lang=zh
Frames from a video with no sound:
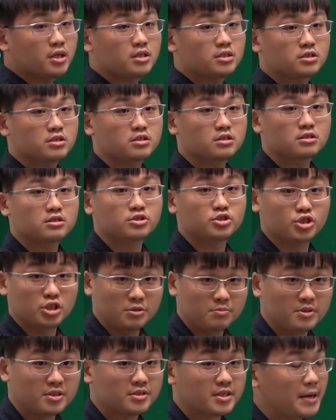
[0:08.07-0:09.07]
例是十
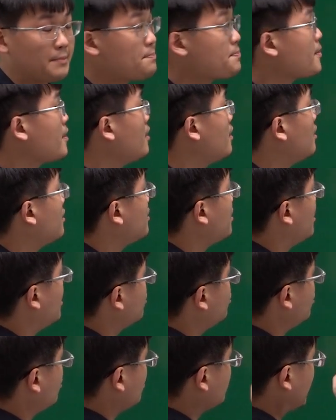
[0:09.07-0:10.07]
一比三，那要
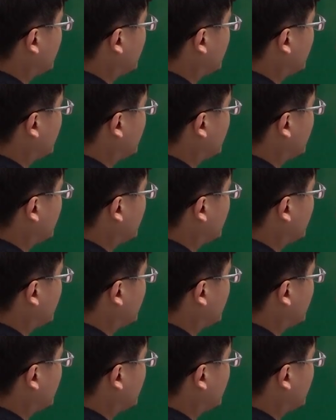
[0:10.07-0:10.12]
求